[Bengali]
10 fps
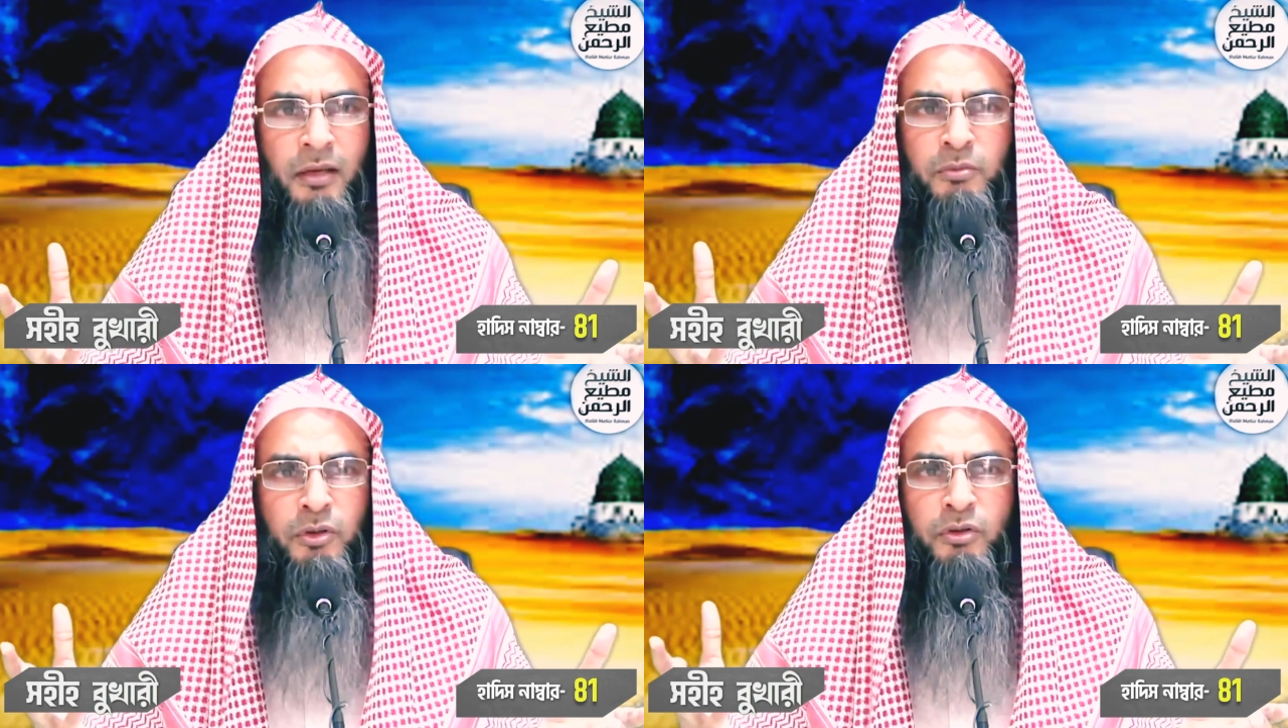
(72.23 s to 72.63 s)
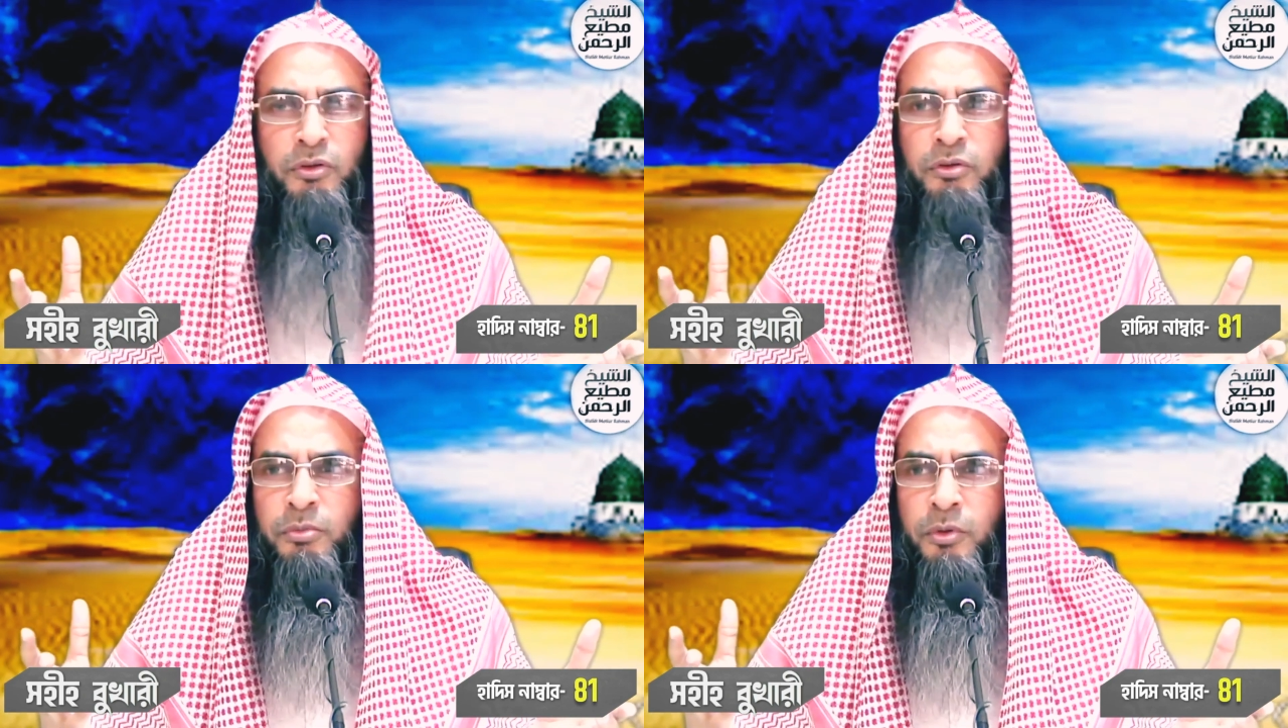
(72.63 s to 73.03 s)
এমন
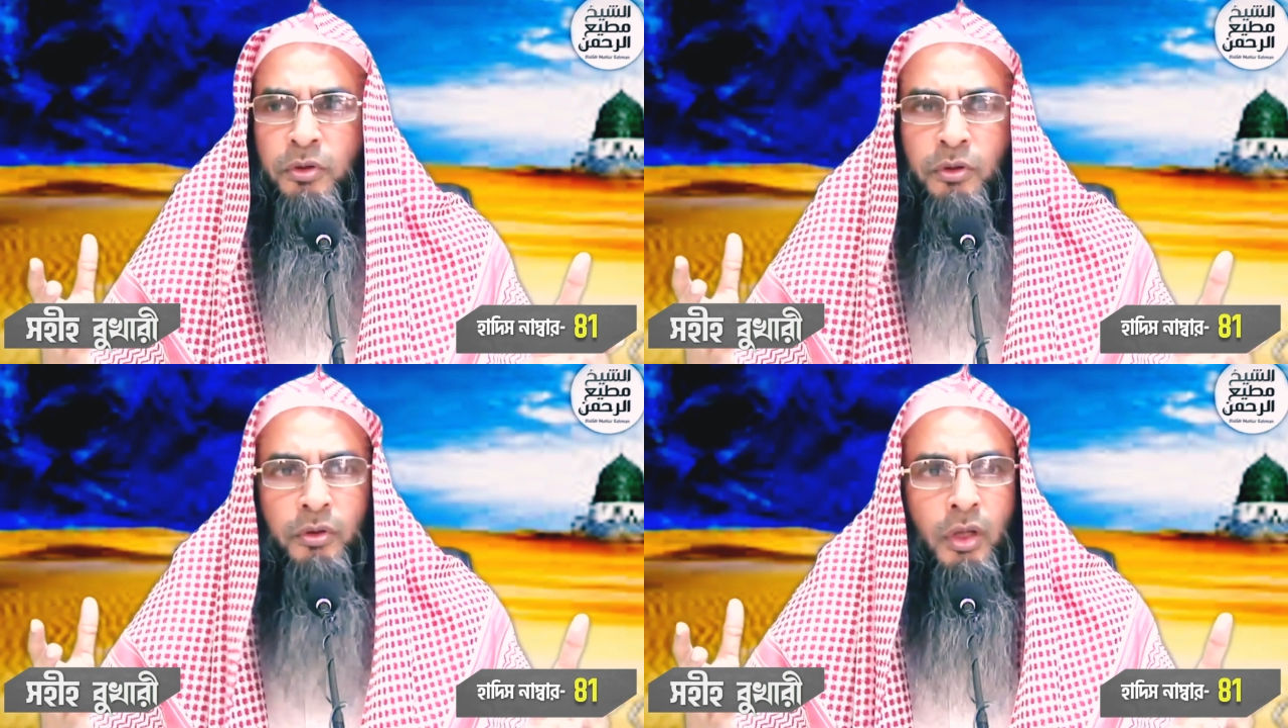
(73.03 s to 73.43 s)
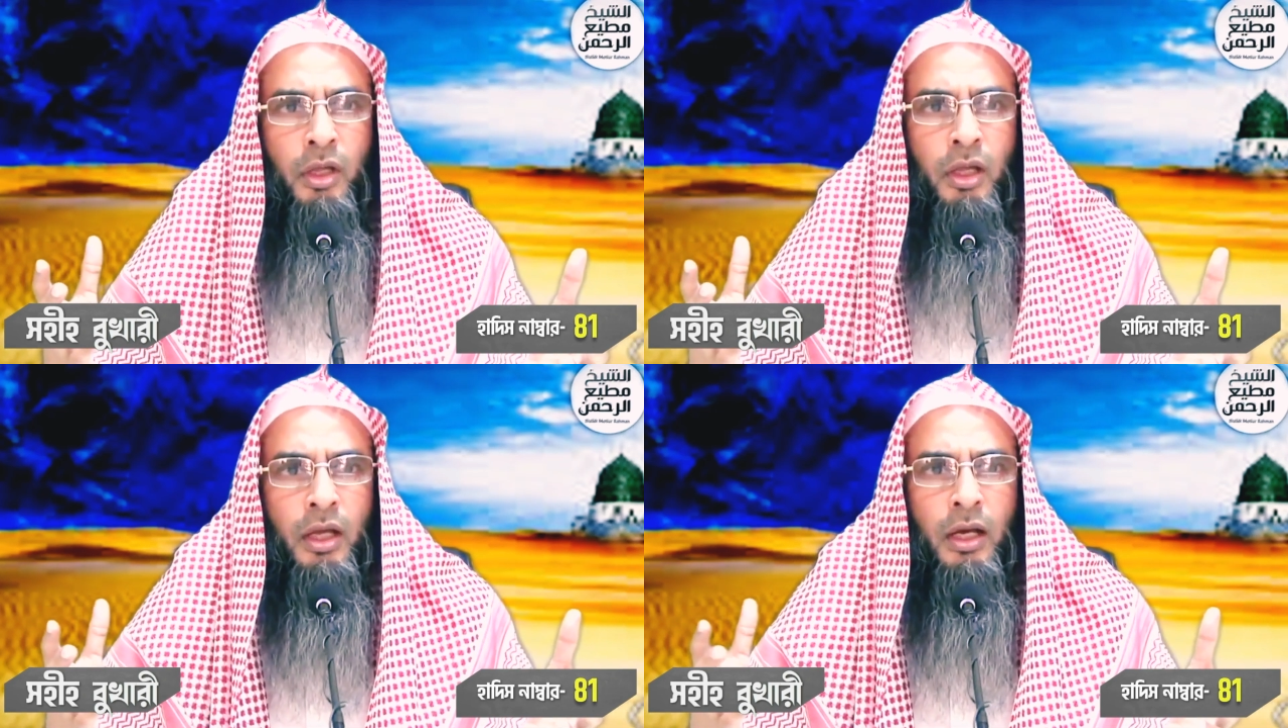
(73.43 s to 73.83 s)
কোনো বড়
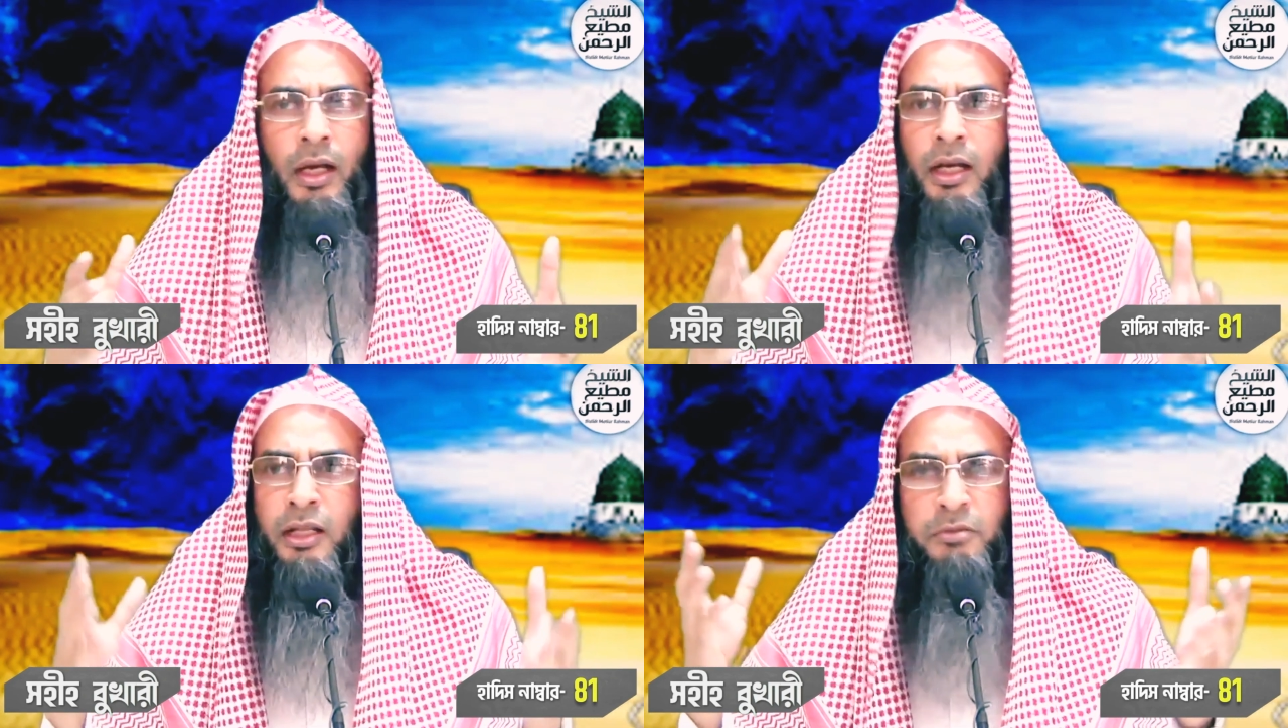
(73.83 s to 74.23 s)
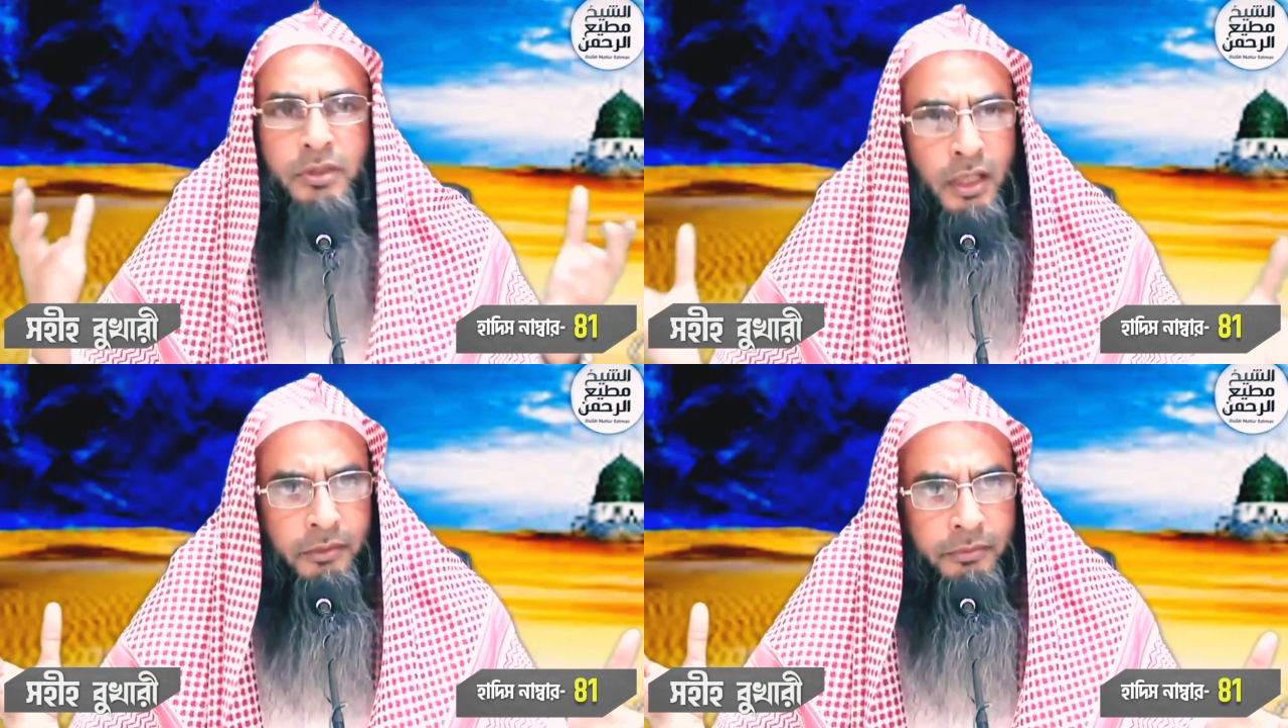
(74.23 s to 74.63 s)
আলেম
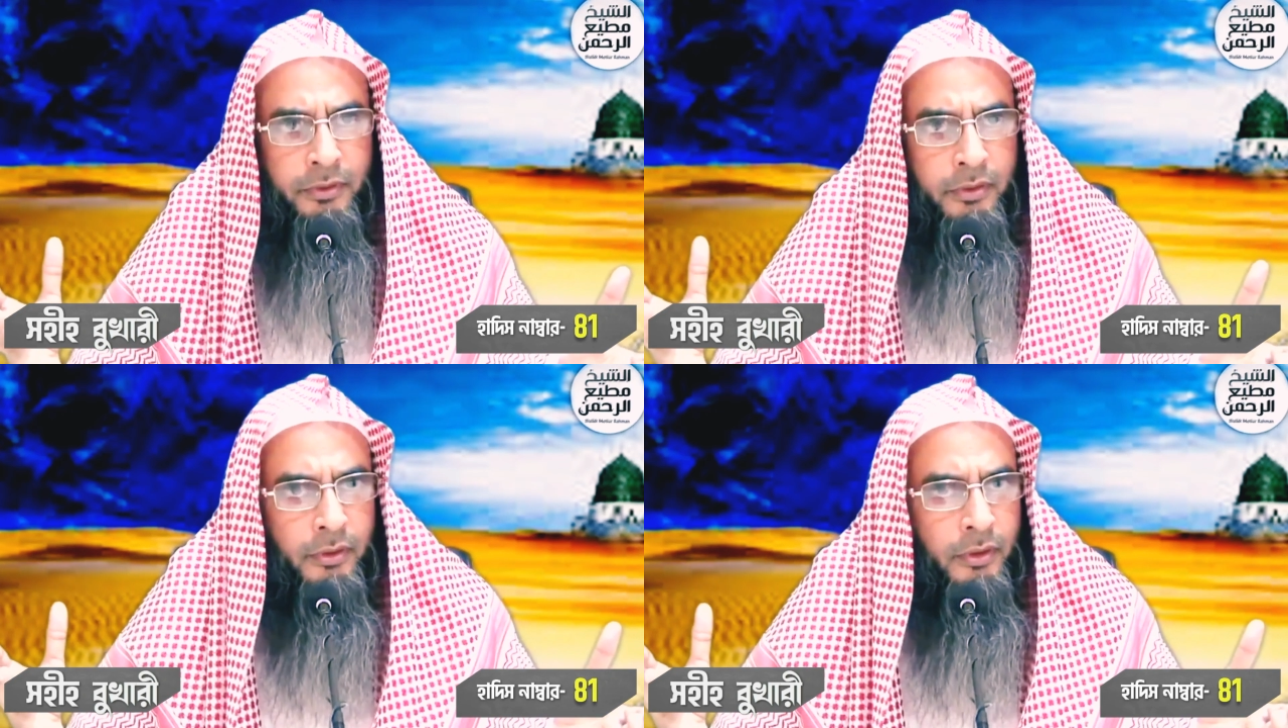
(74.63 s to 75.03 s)
সাহাবি